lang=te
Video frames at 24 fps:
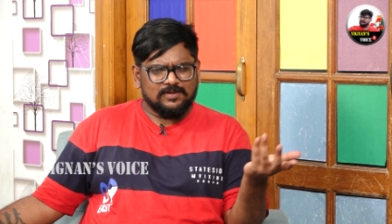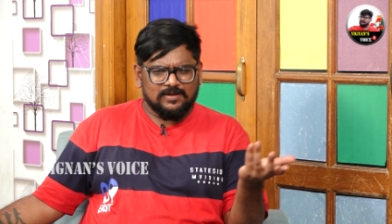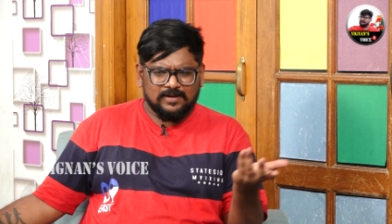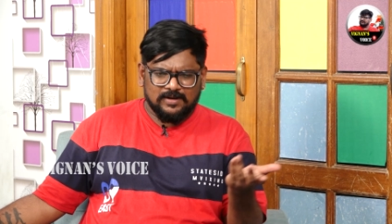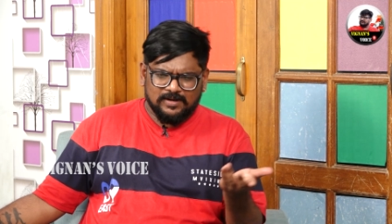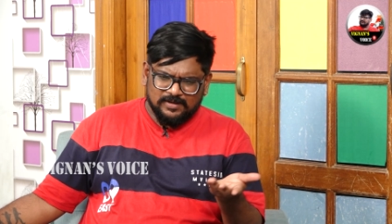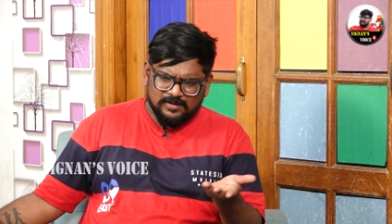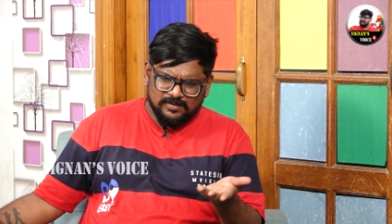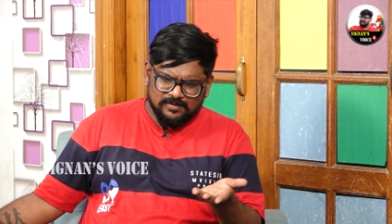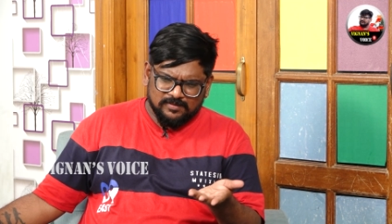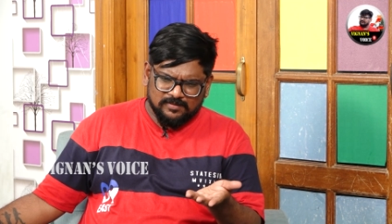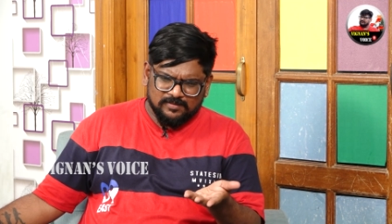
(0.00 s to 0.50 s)

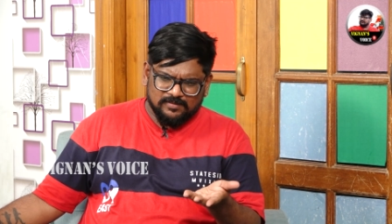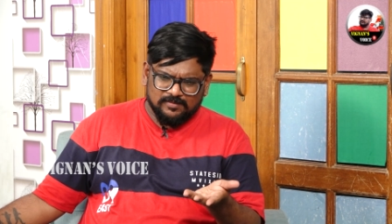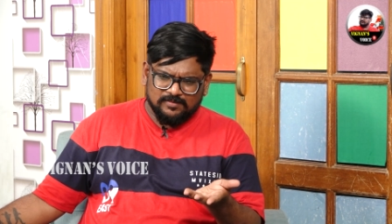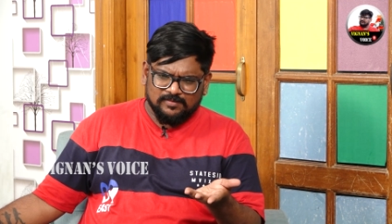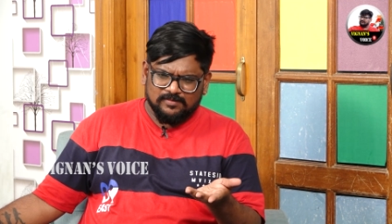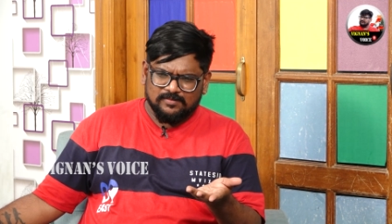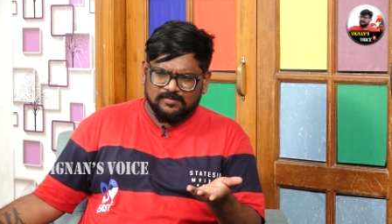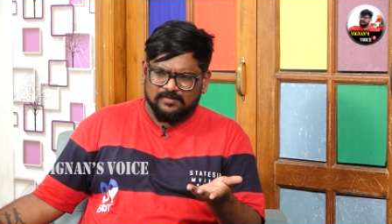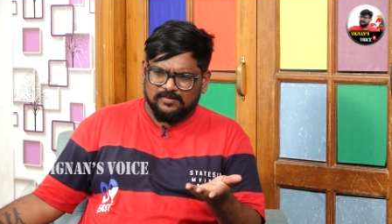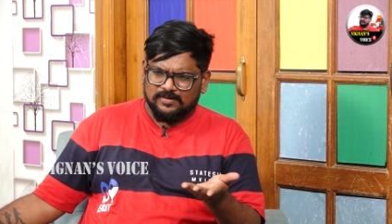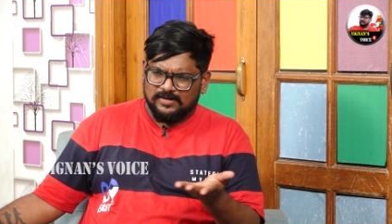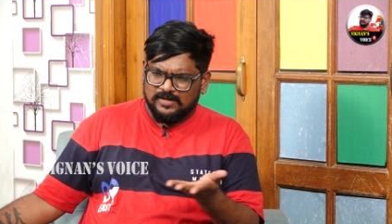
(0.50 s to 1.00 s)
అండ్
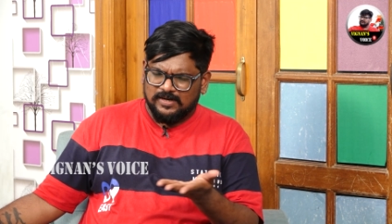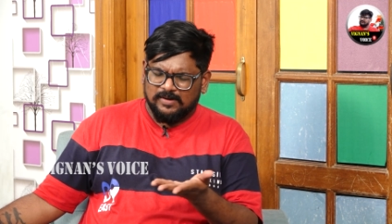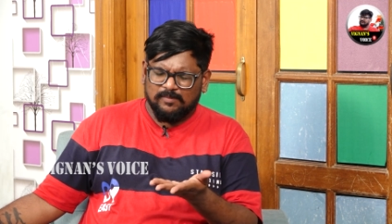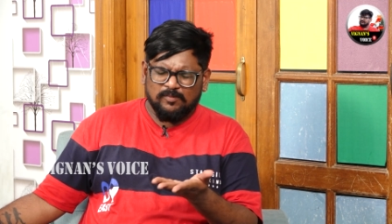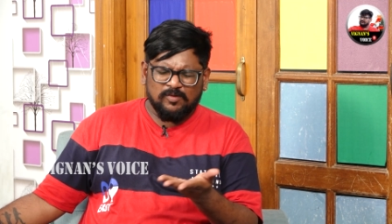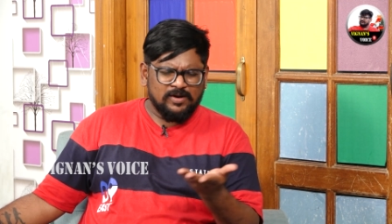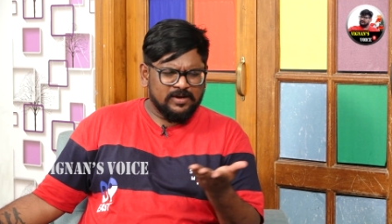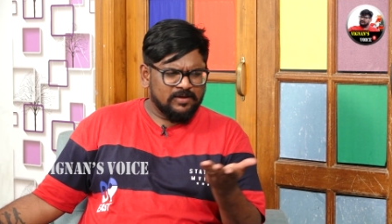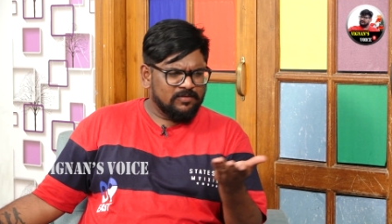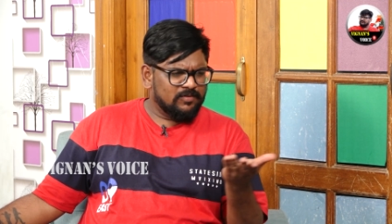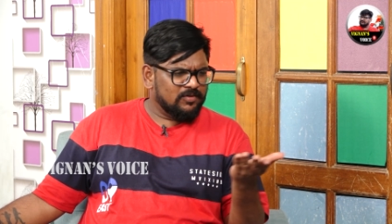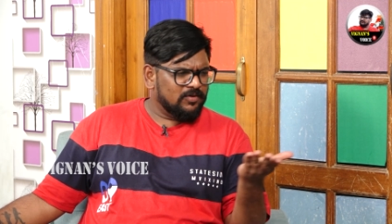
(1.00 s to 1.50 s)
నిన్న
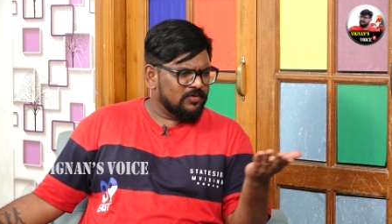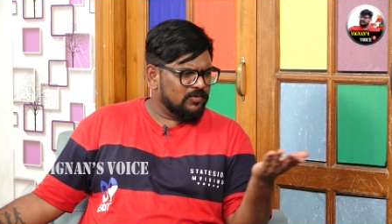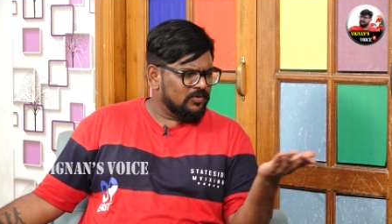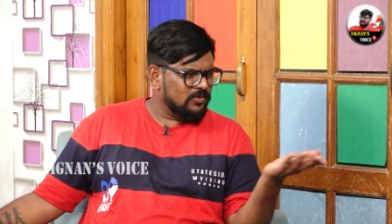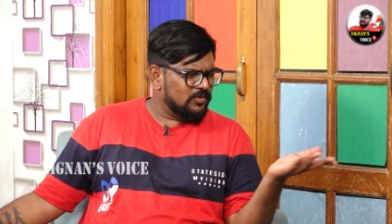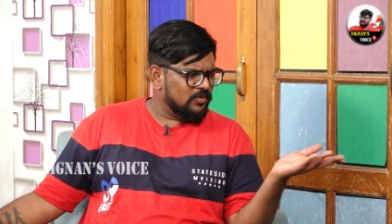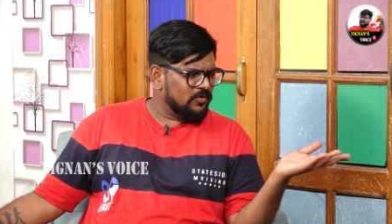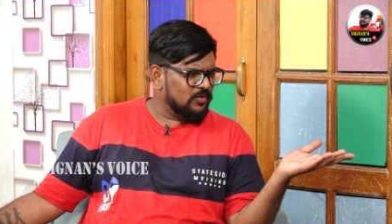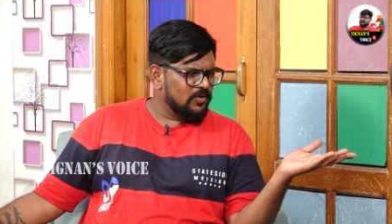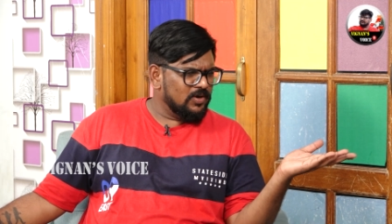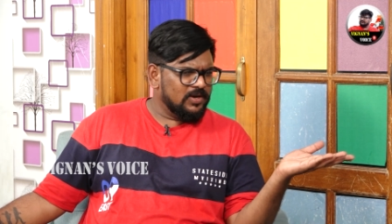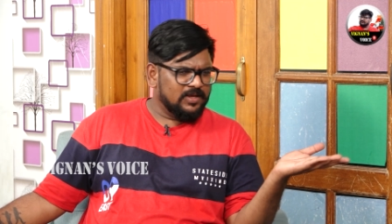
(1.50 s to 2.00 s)
మొన్న ఎవరో
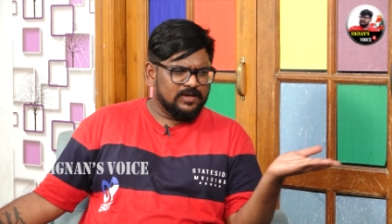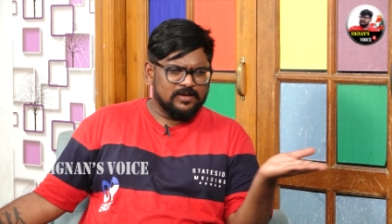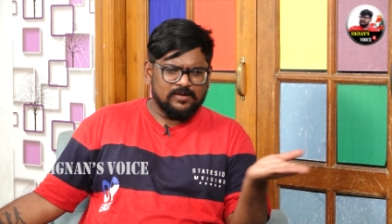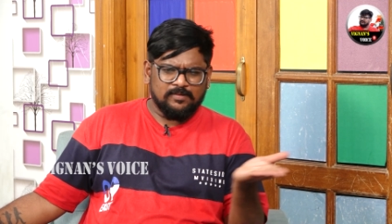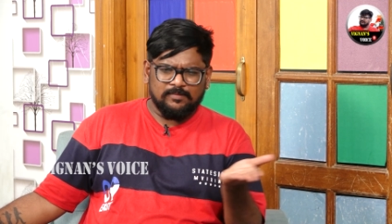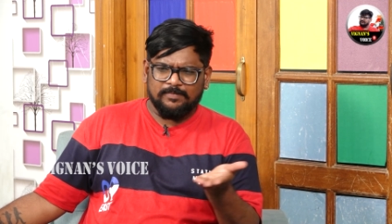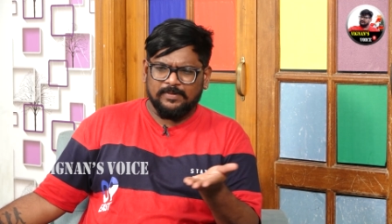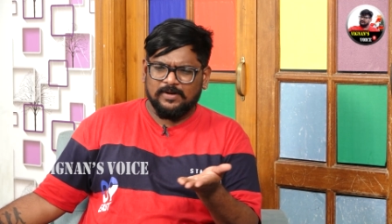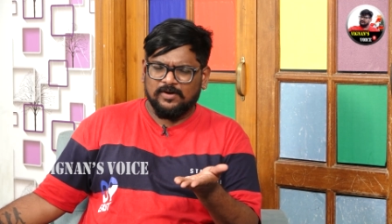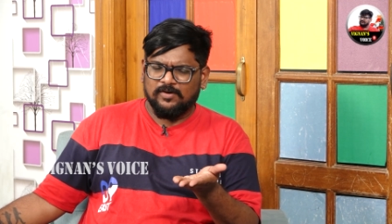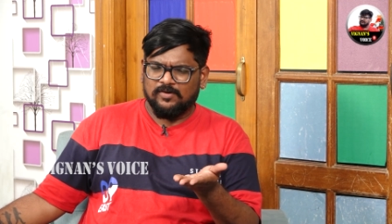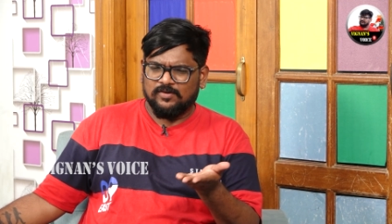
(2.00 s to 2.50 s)
ట్రోలింగ్
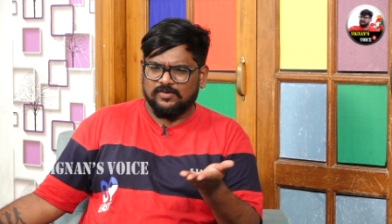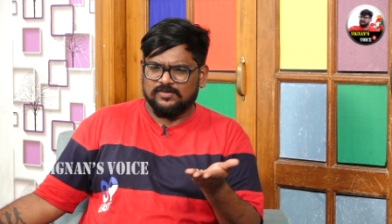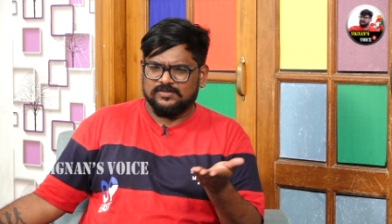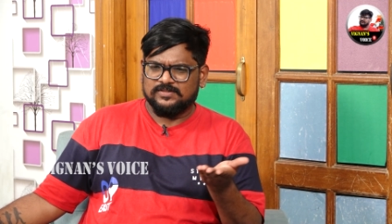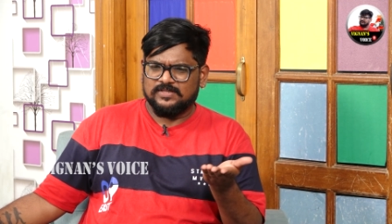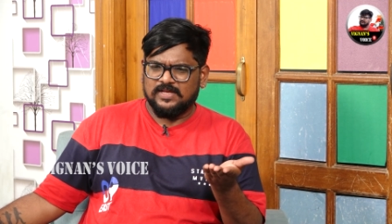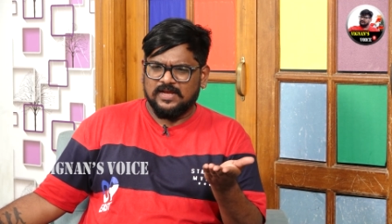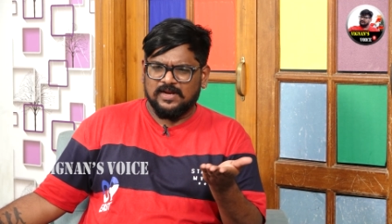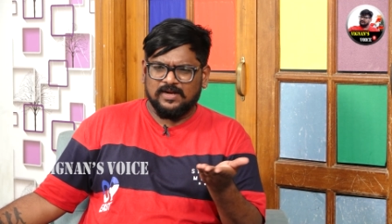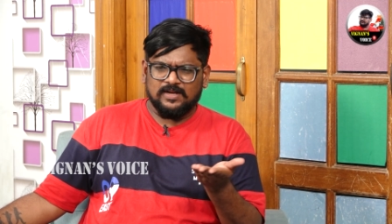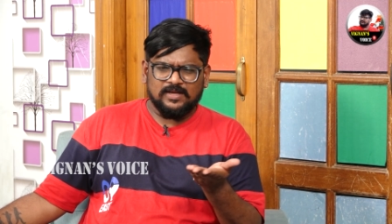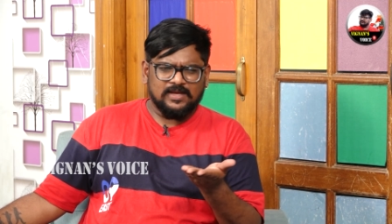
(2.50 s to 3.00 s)
పిల్లోడు
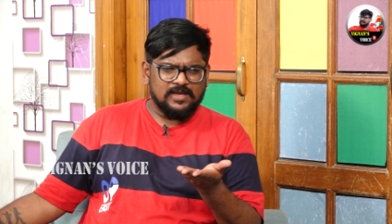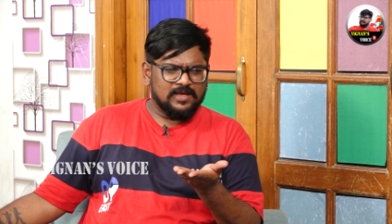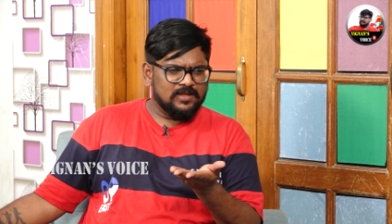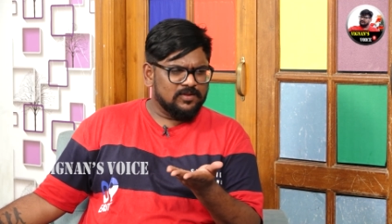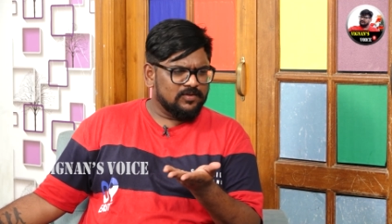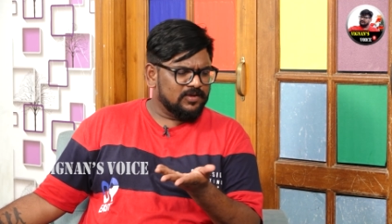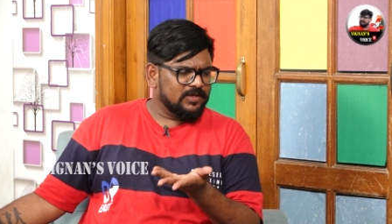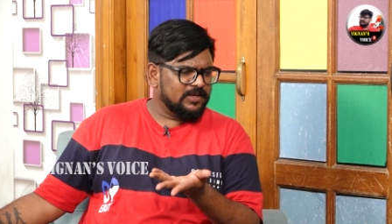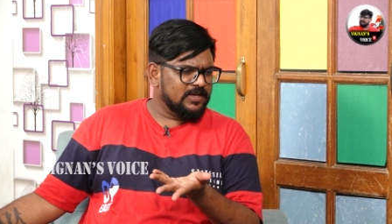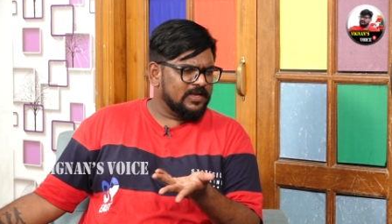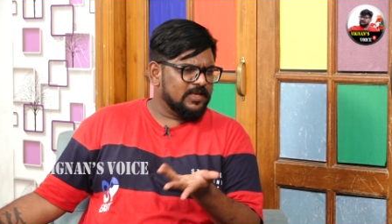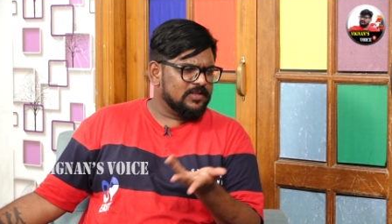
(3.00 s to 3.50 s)
వస్తే ఆయనకి ఏదో
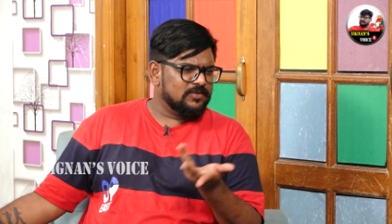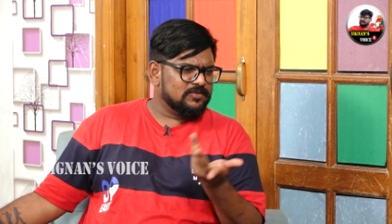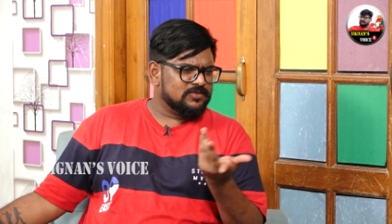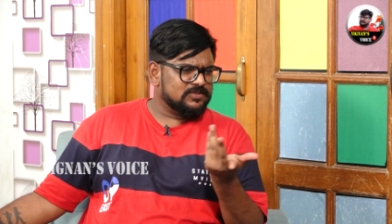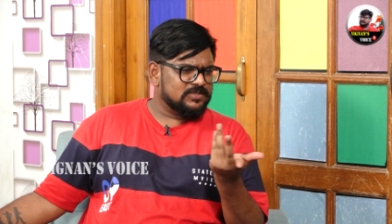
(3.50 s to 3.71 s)
ఇంకేదో